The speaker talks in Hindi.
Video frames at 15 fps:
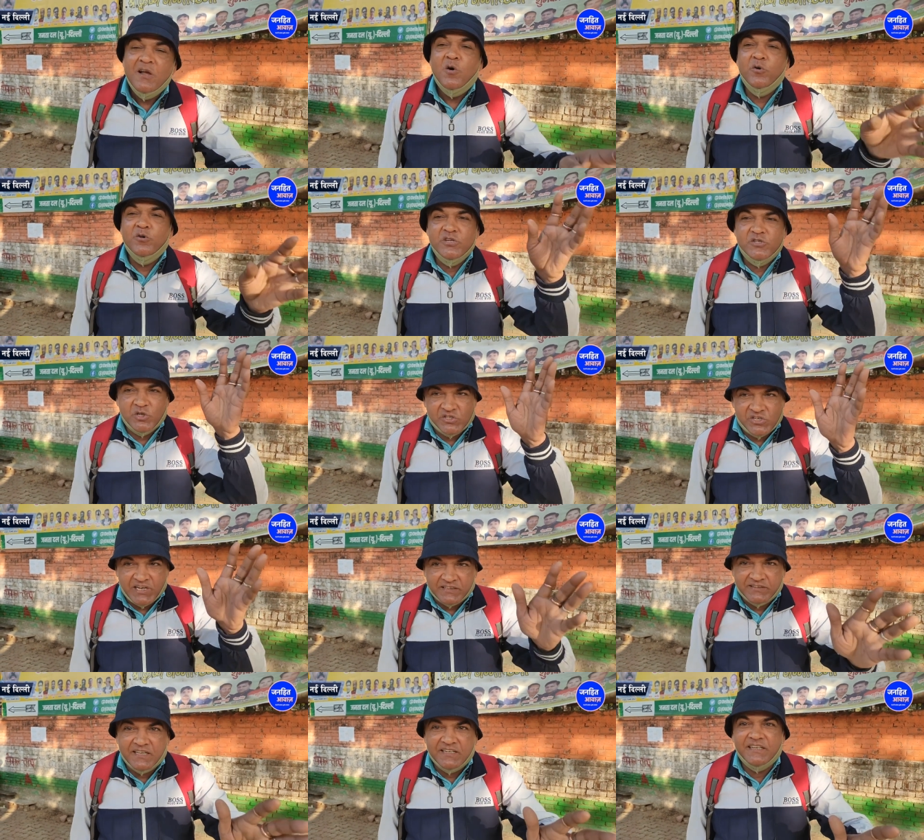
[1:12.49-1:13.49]

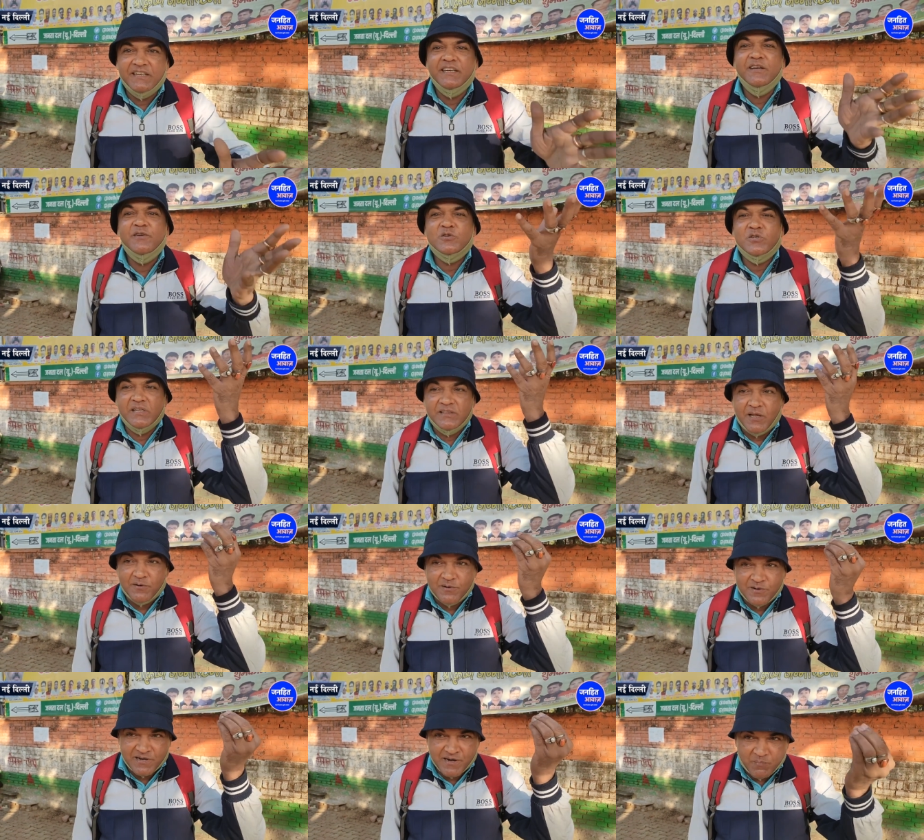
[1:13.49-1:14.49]
1976 की उसके अंदर
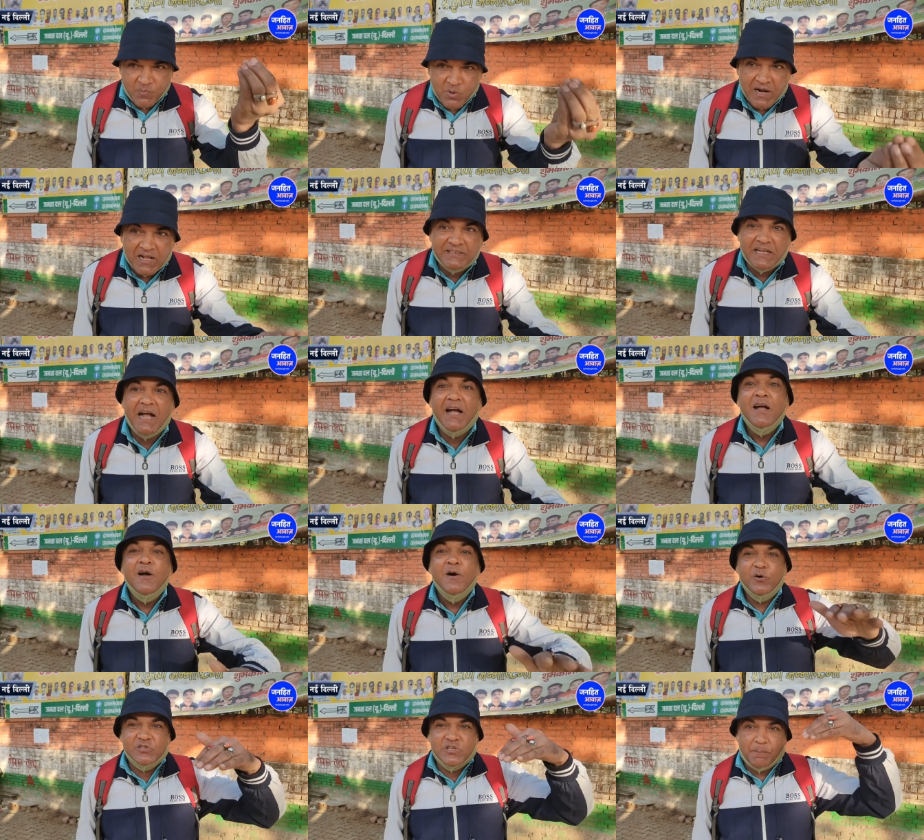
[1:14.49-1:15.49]
उन्होंने बोला था
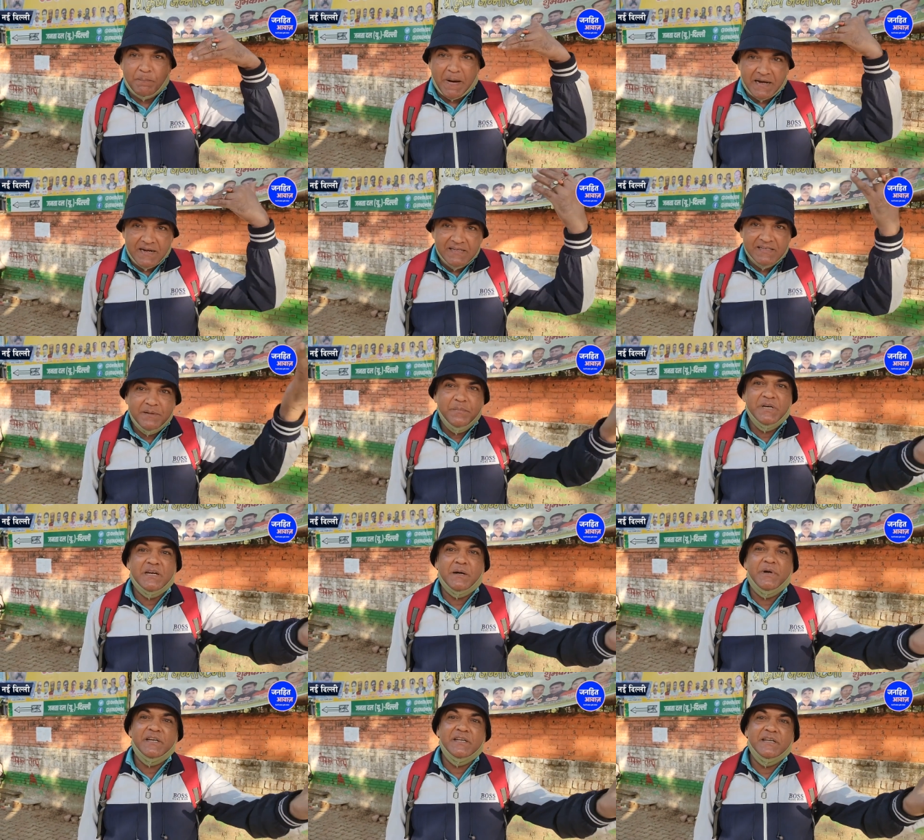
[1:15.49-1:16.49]
उससे पहले की भी
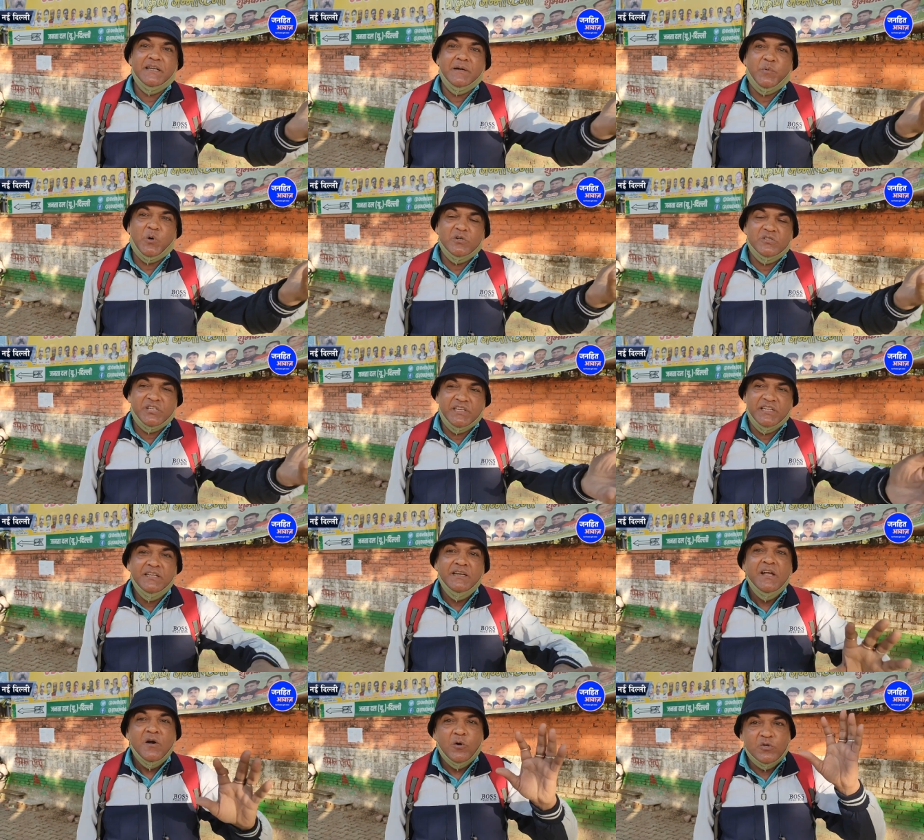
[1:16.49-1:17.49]
कमेटी की रिपोर्ट थी
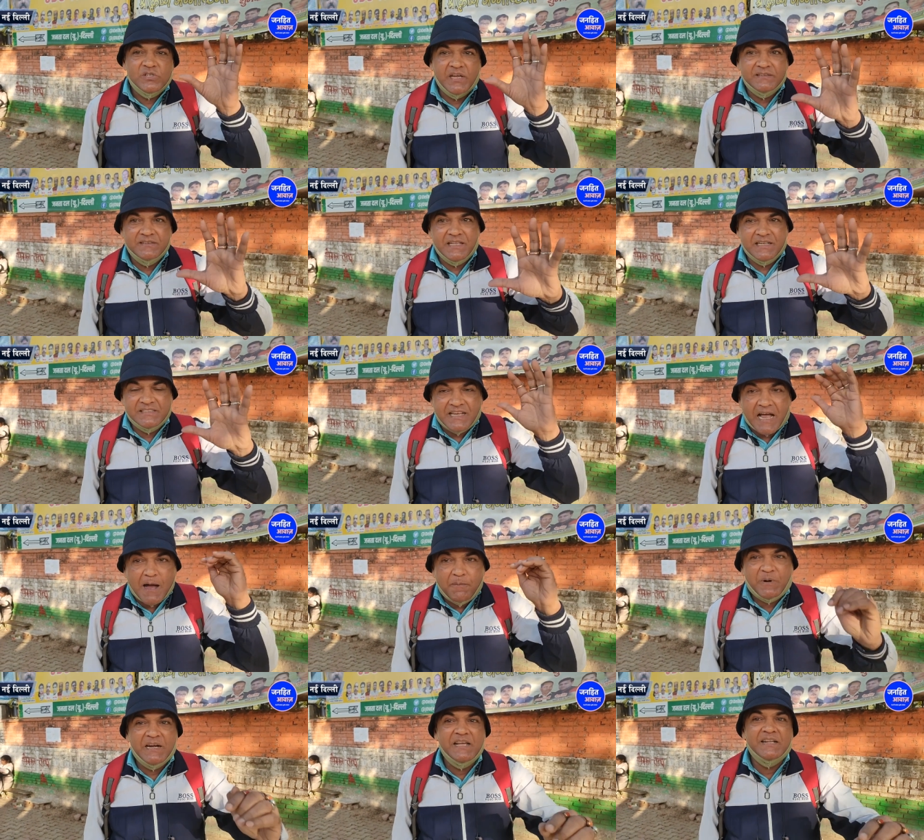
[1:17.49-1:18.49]
उसके अंदर
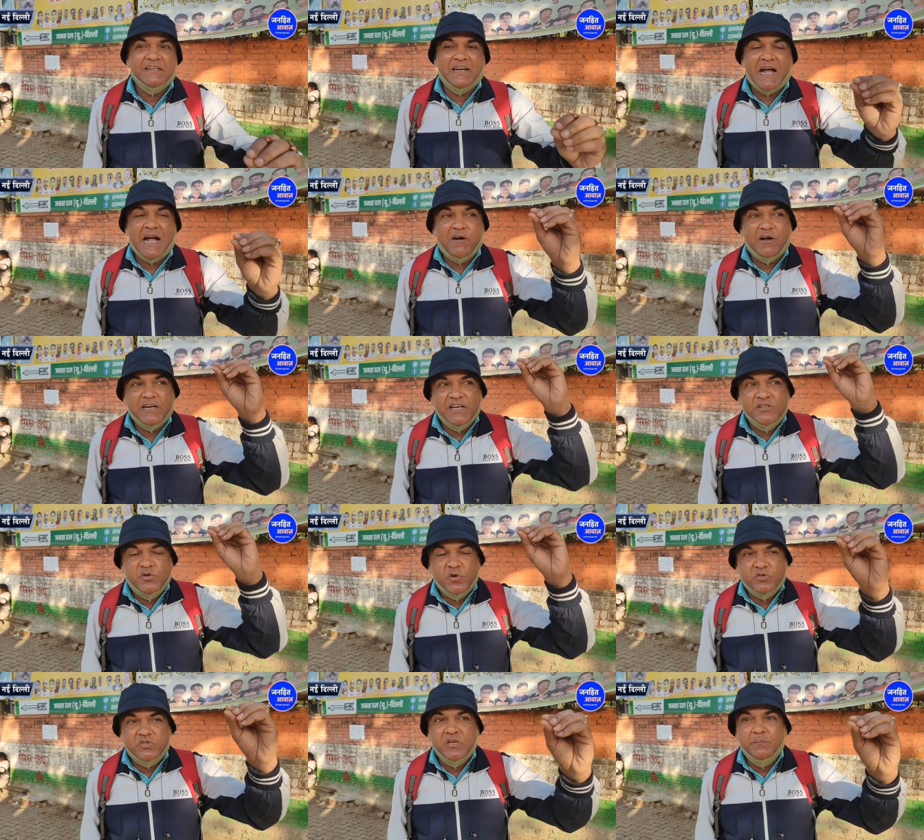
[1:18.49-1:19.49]
साफ क्लियर कहा हुआ कि
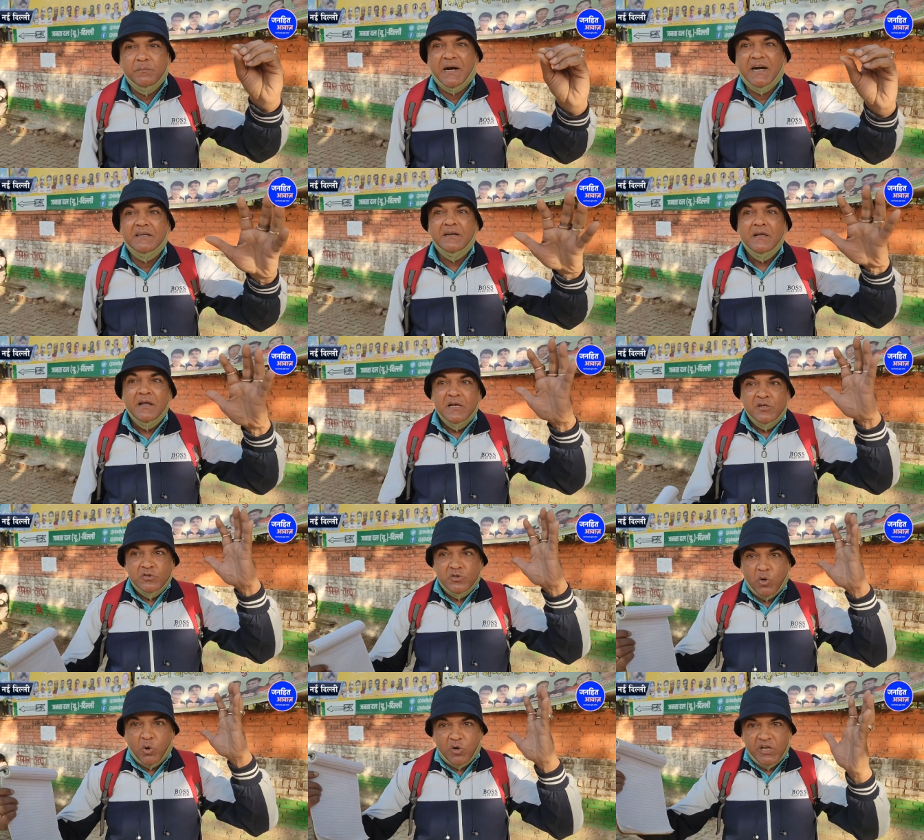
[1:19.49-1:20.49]
जोशी मठ
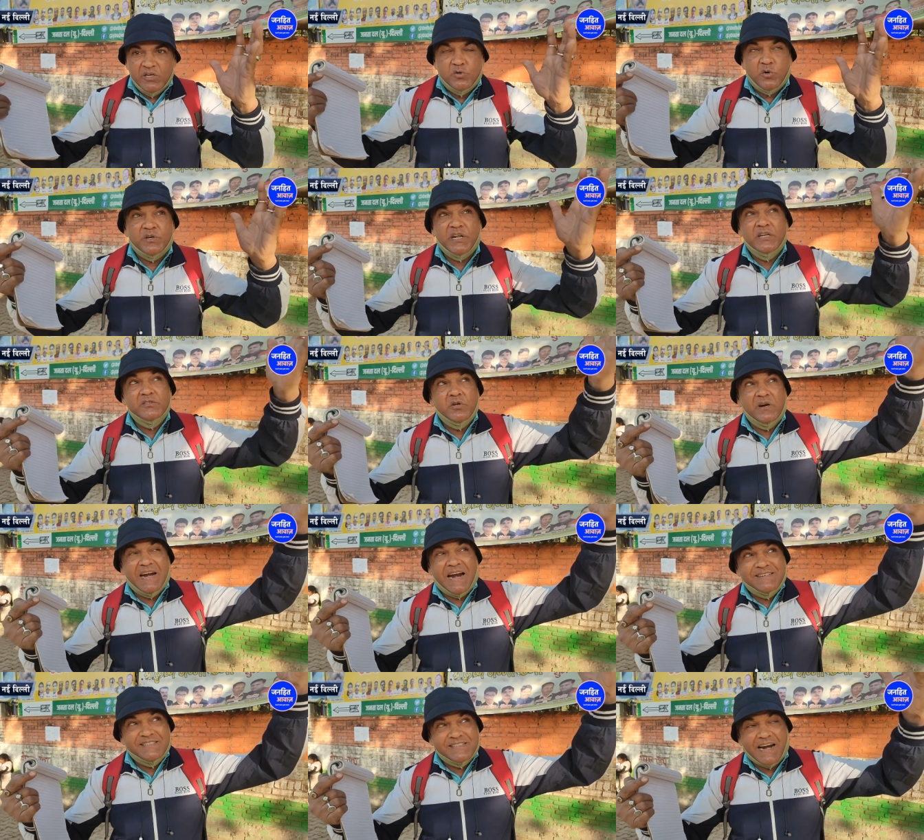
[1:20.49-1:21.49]
छोटे छोटे जो
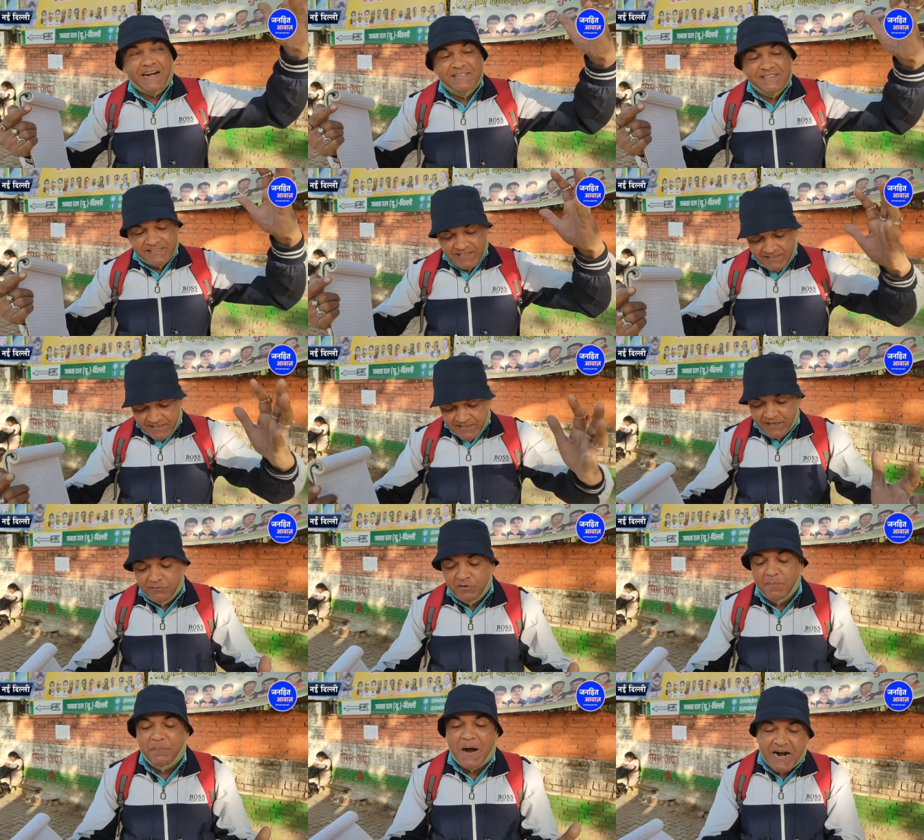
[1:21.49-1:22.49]
लैंडस्लाइड से गिरे
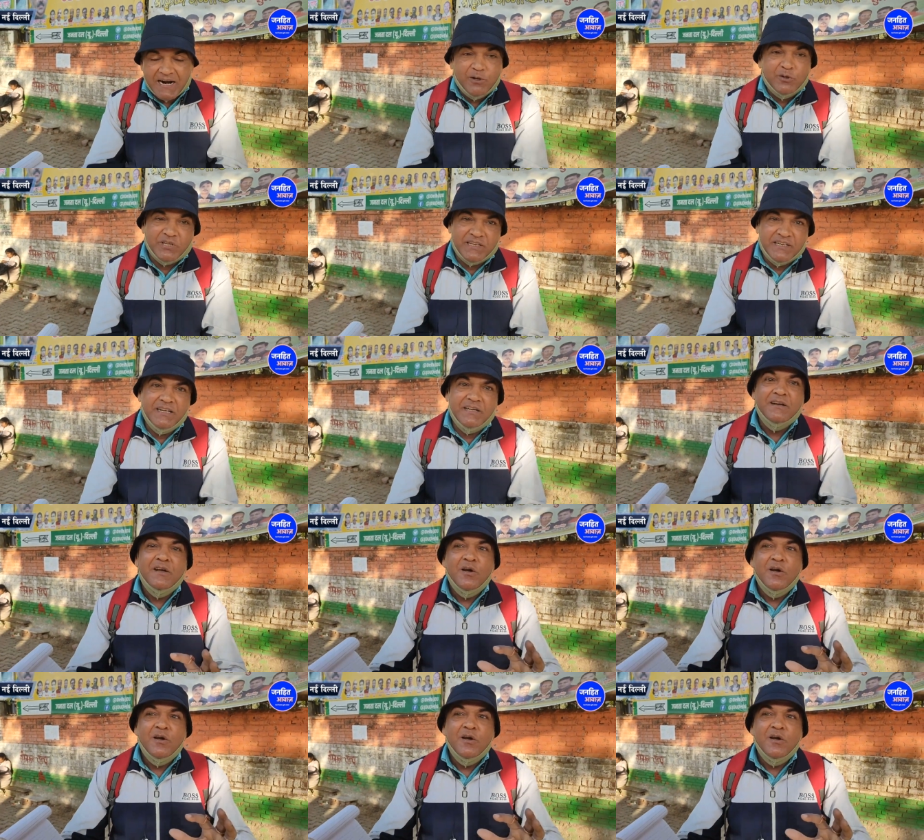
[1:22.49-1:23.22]
हुए पहाड़ होते हैं ना